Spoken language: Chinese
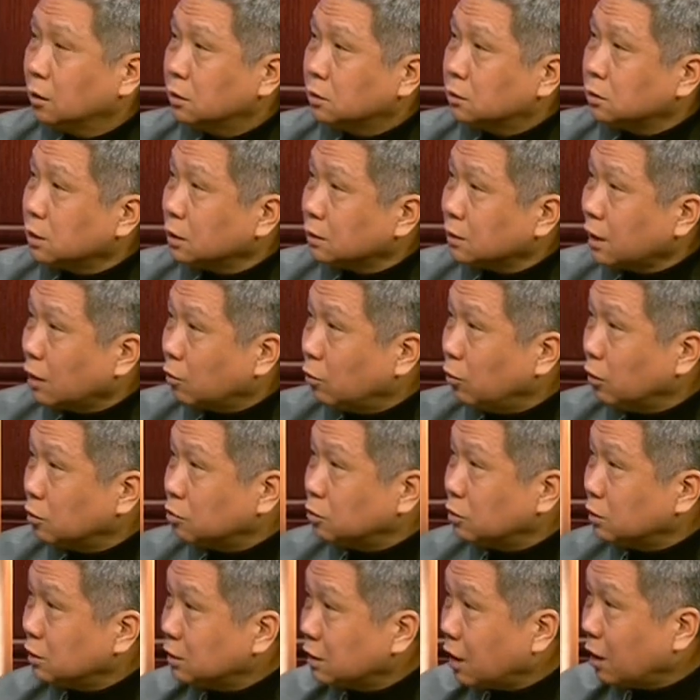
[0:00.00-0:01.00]
这在过
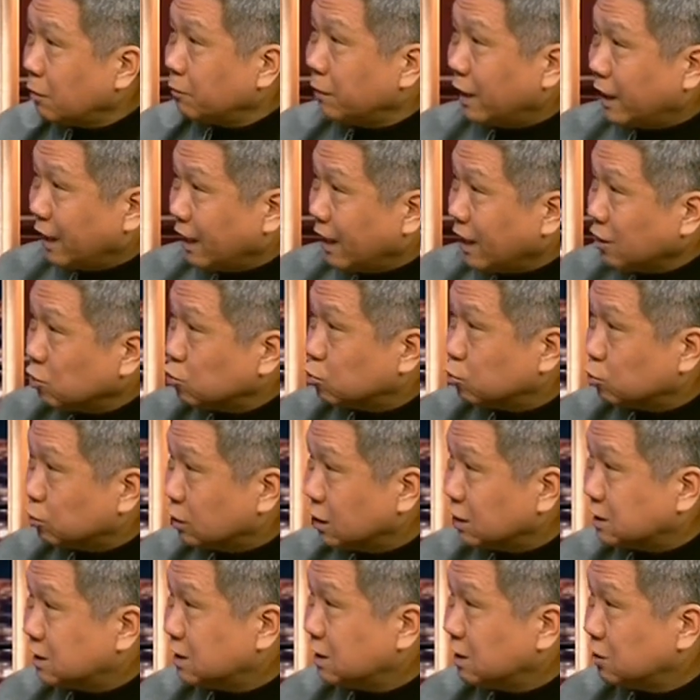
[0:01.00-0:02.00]
去你让美联储
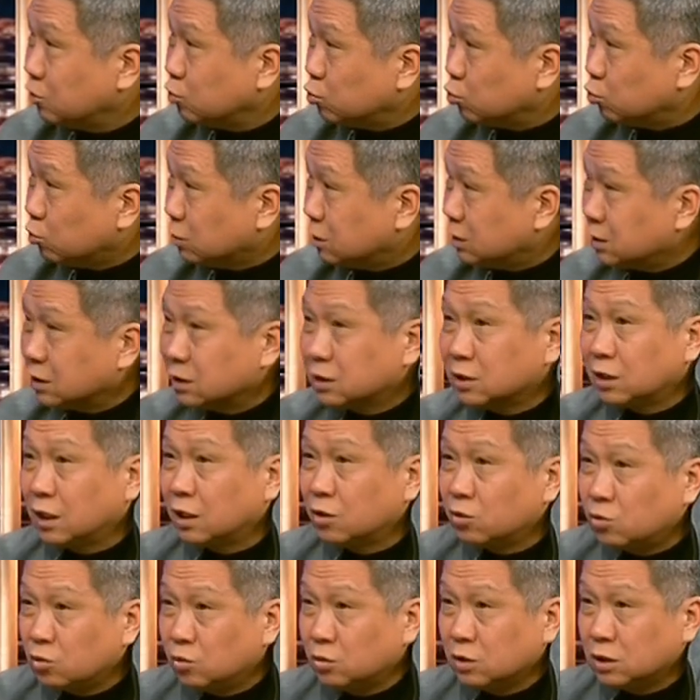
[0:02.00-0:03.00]
的新主席是个
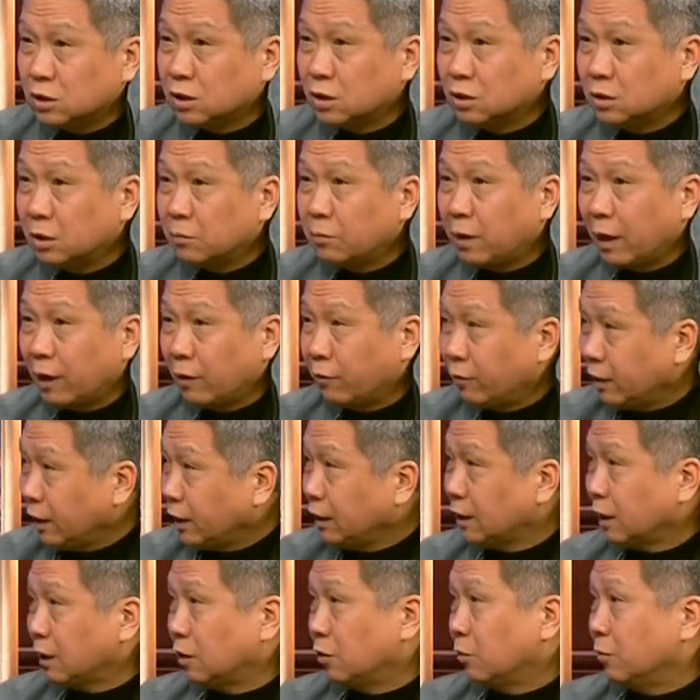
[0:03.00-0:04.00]
女性，那美国
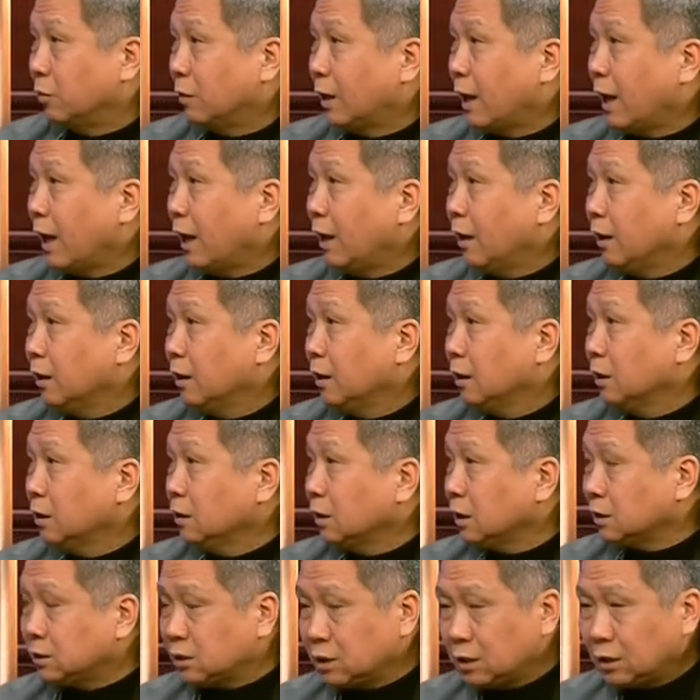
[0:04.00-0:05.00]
人他都不干。
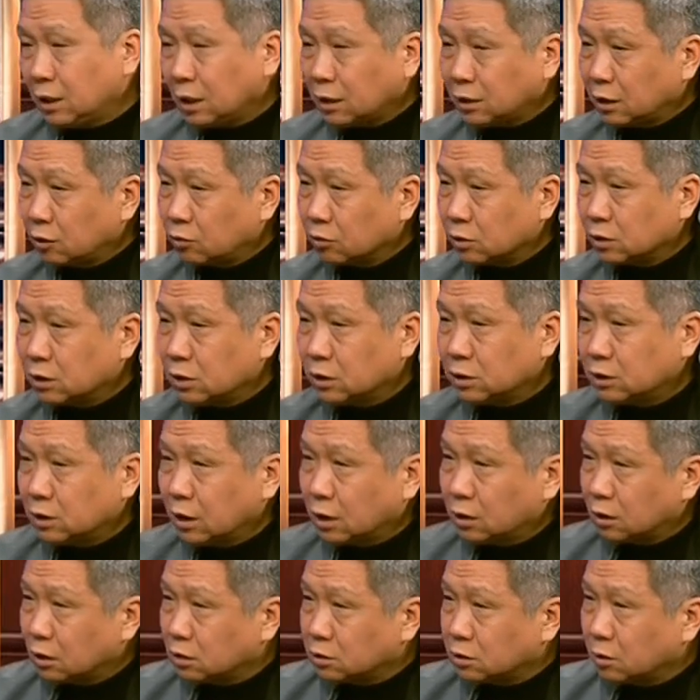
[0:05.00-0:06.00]
那今天这种倾
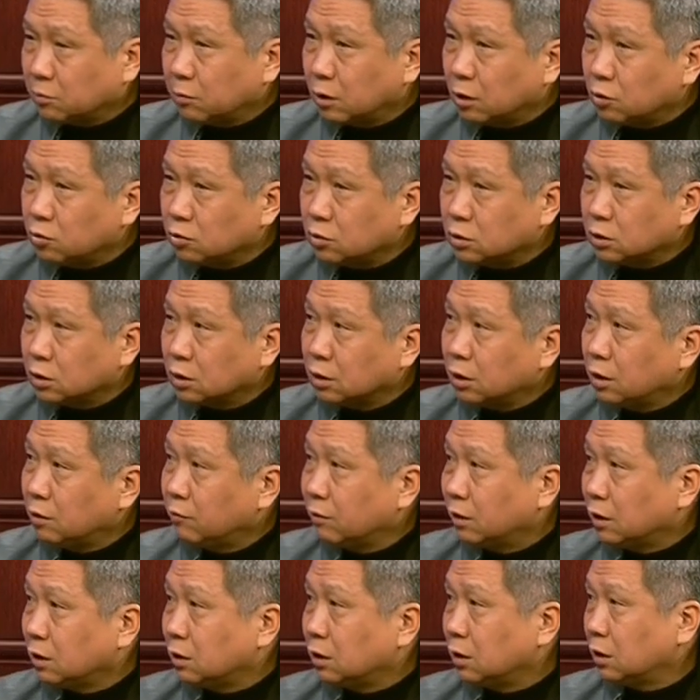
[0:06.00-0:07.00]
斜呢，证明女性地
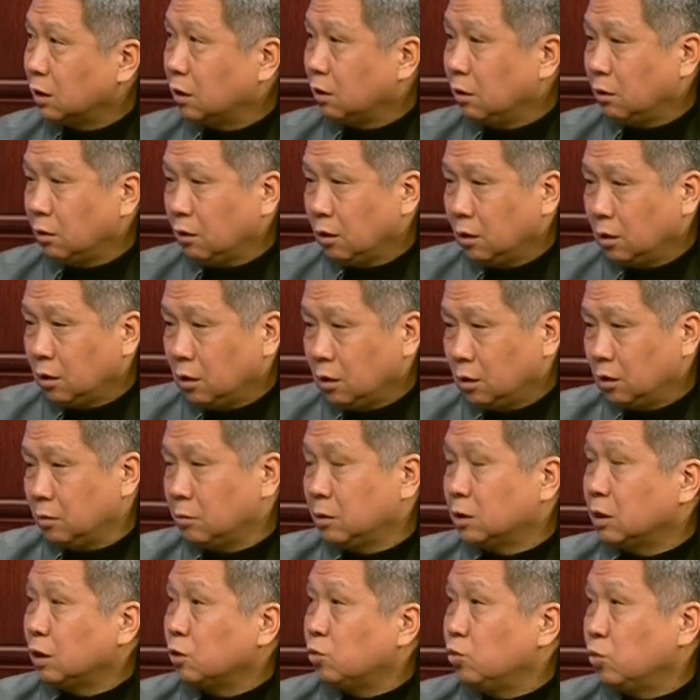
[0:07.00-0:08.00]
位的提高，那
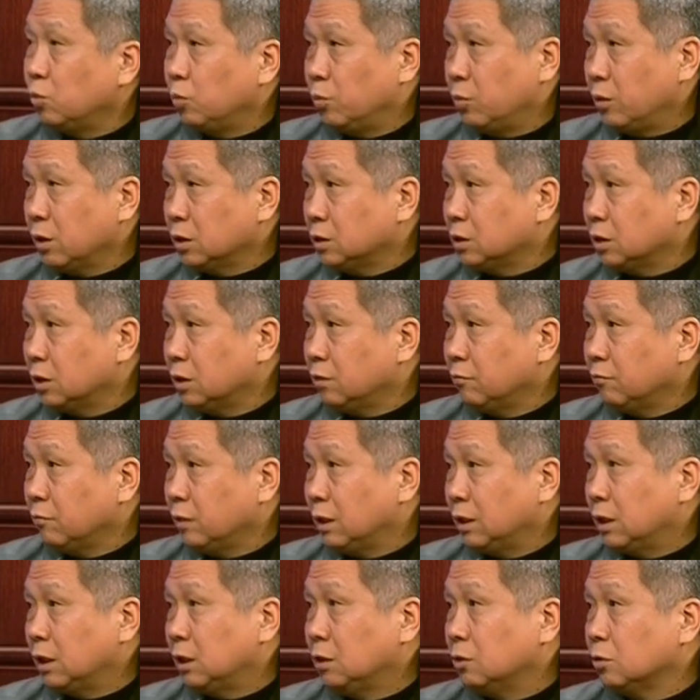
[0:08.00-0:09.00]
么这女博士的
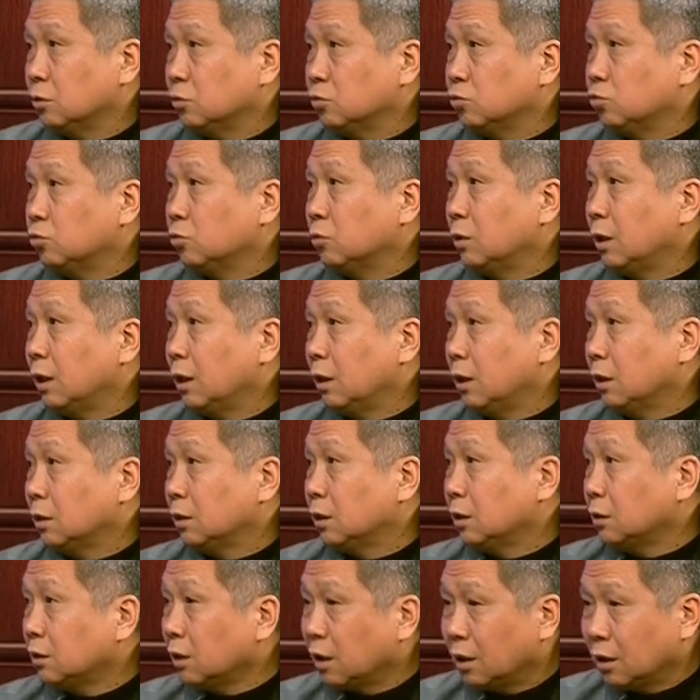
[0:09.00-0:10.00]
问题就出来了。
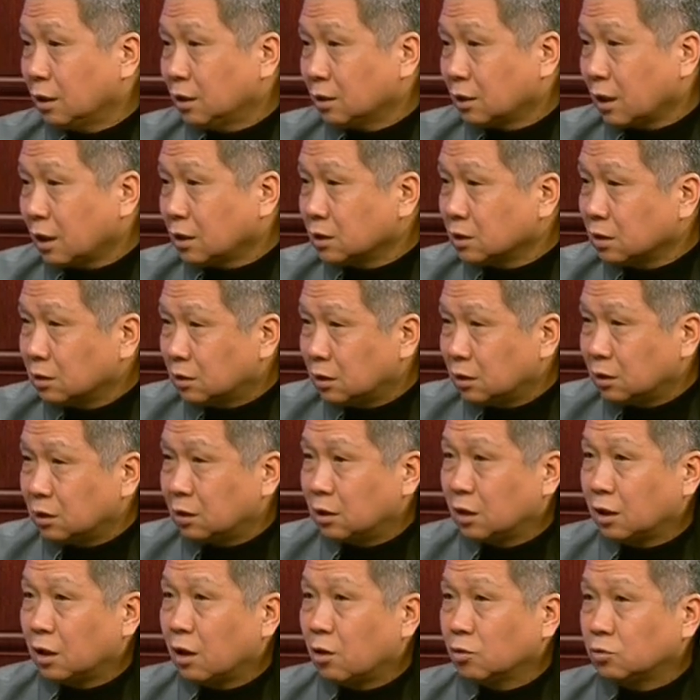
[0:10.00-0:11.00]
她这她是
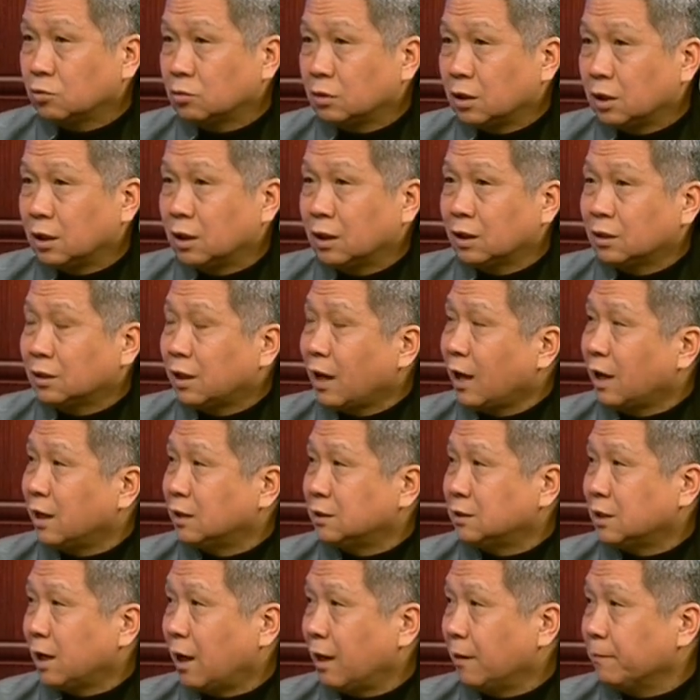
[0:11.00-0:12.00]
提高中的一个代
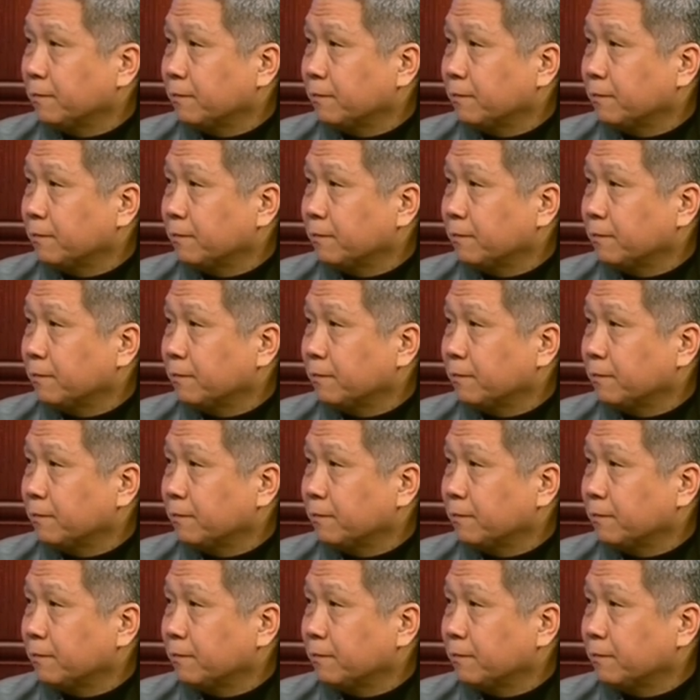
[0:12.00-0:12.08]
价。